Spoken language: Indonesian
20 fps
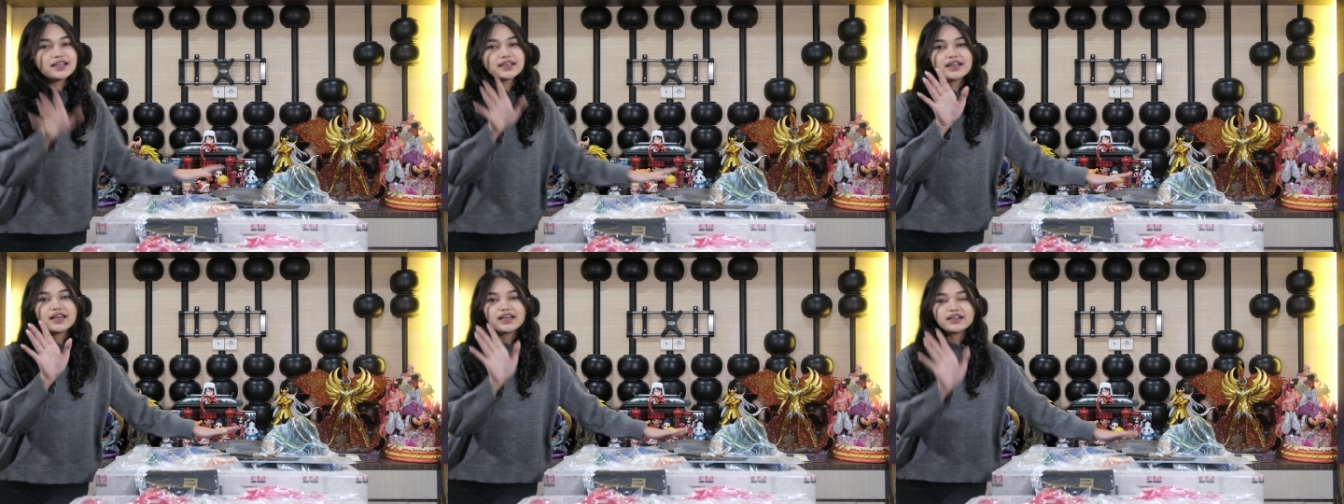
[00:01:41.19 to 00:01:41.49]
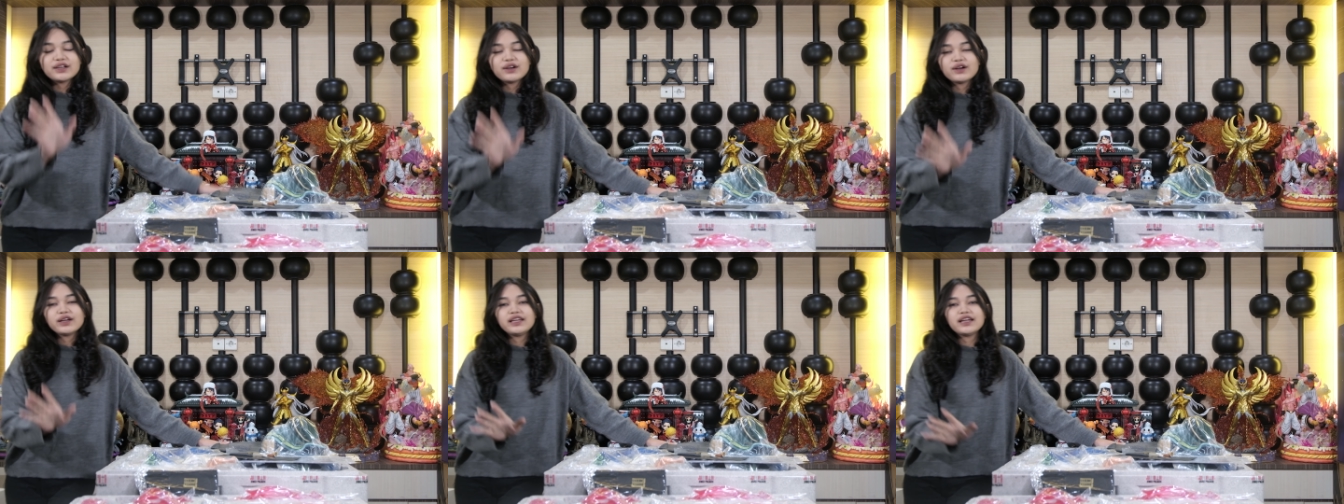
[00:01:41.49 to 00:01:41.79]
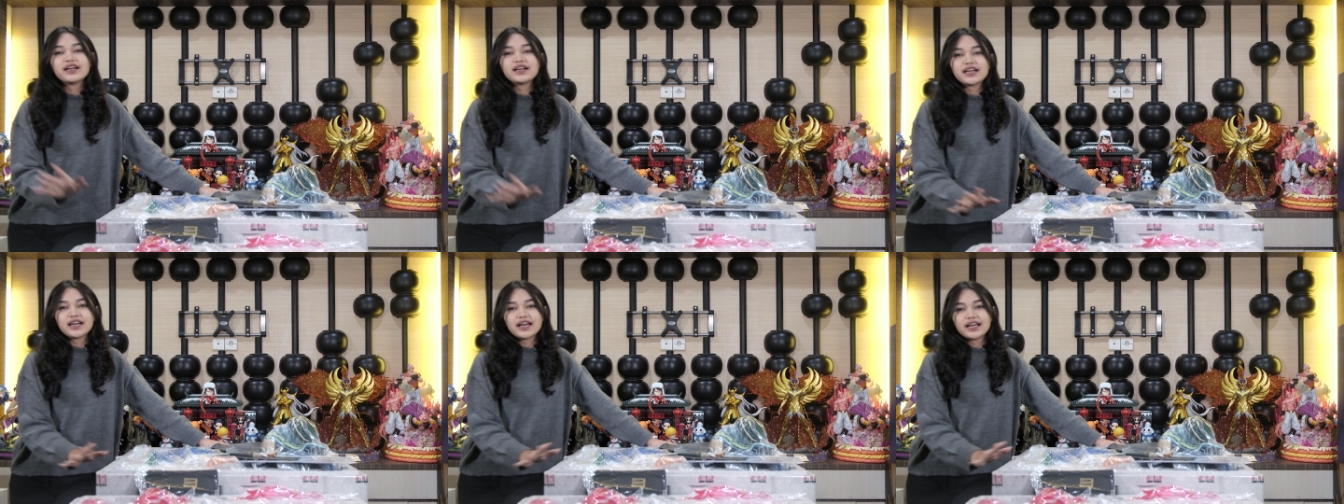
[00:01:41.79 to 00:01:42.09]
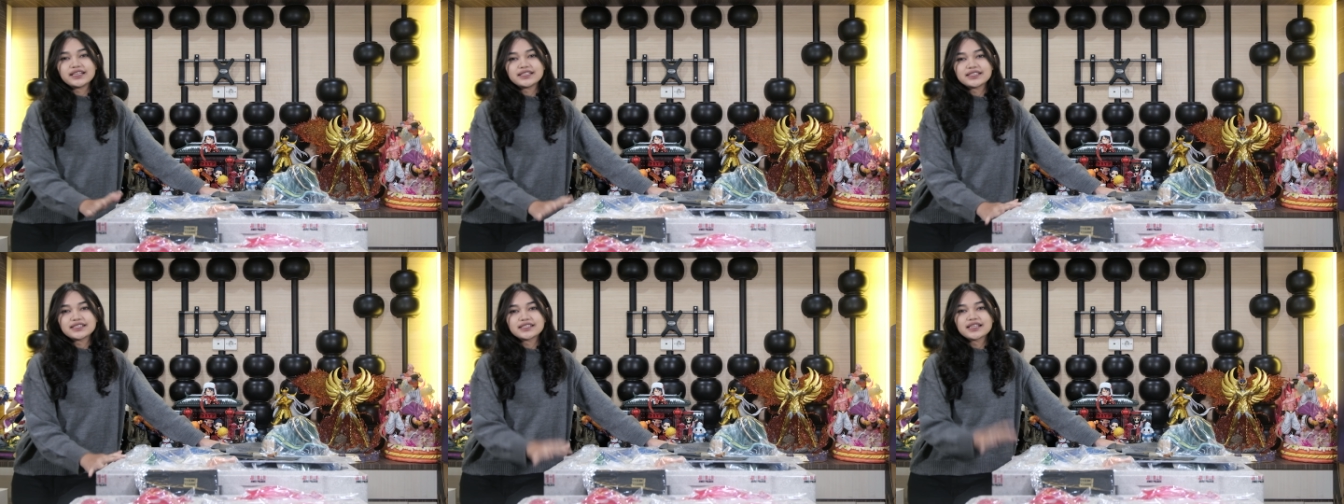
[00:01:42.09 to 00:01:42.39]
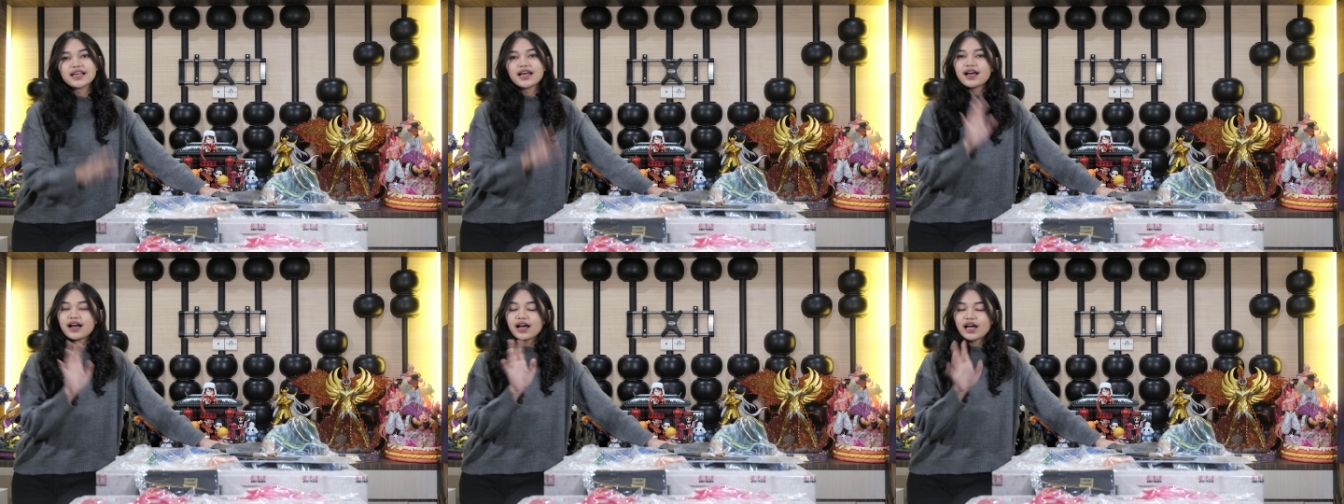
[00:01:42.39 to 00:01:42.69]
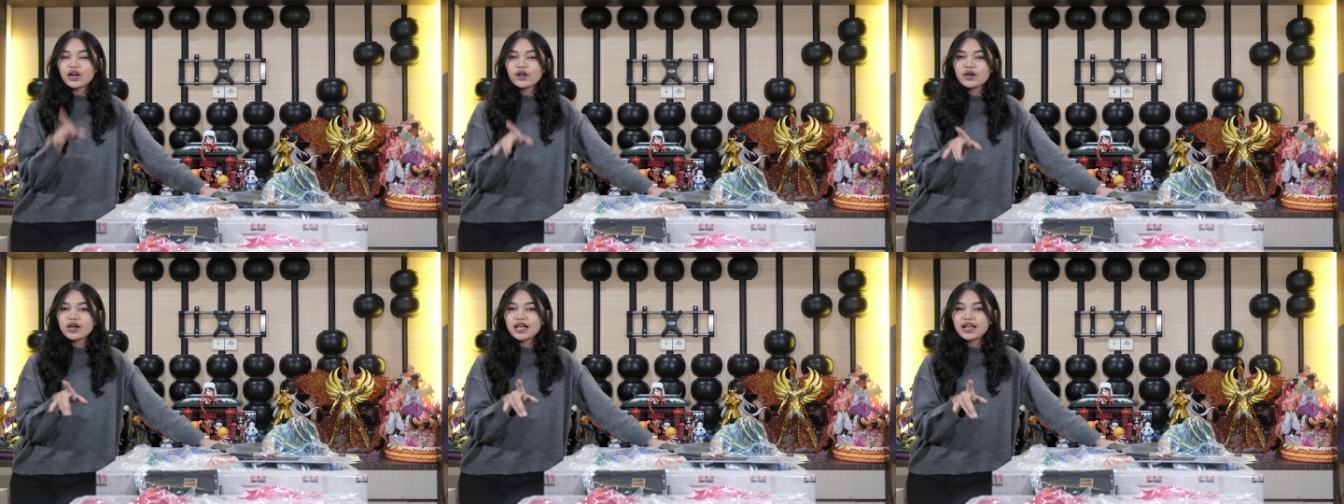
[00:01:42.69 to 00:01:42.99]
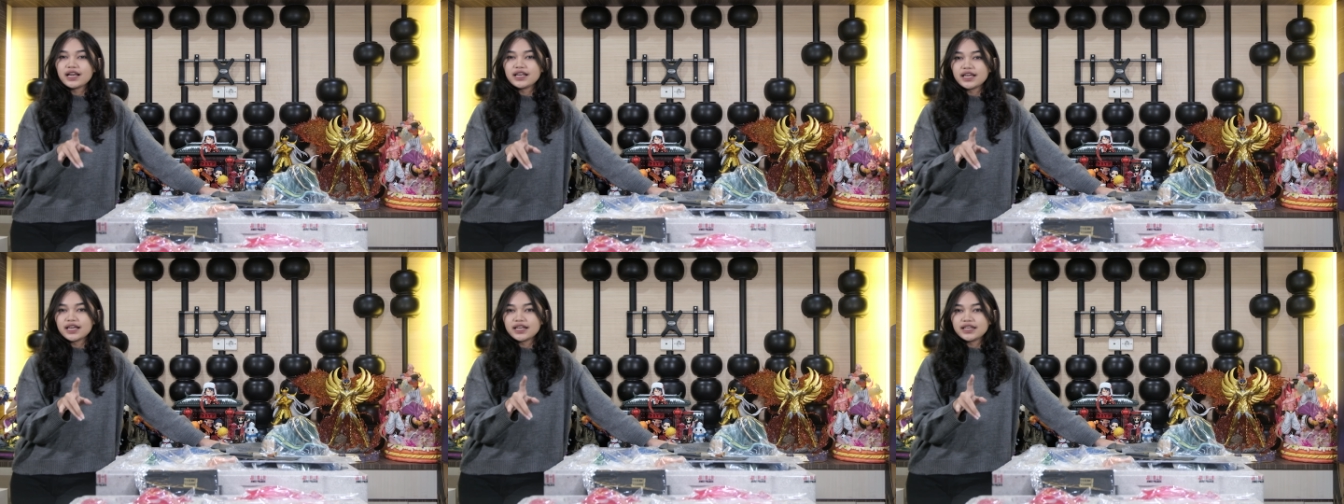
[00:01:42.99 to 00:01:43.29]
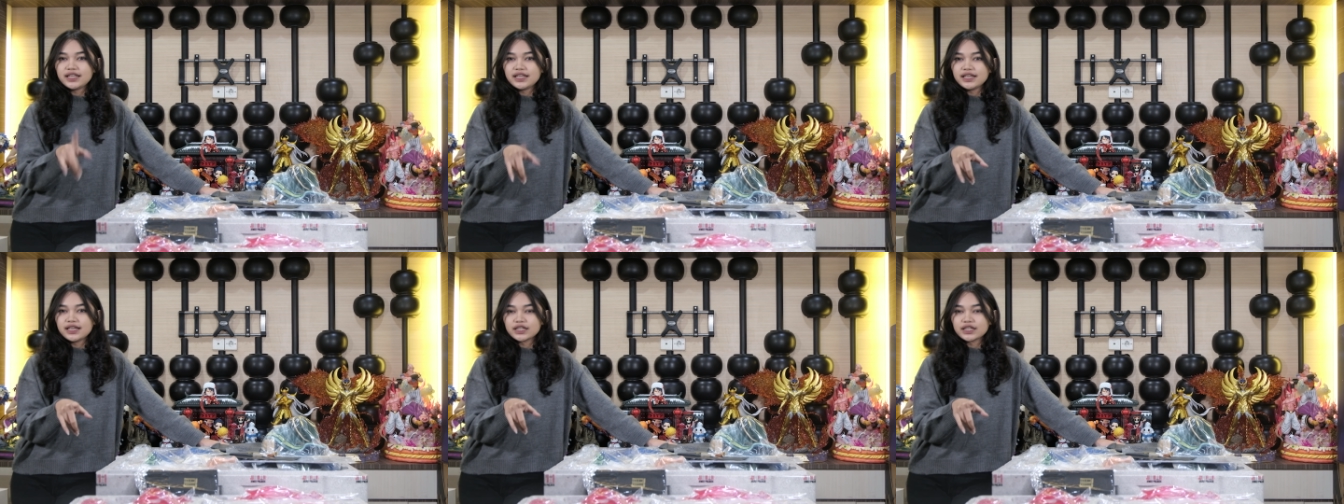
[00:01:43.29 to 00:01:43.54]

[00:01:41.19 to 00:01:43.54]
Dan oh ya guys, kalau kalian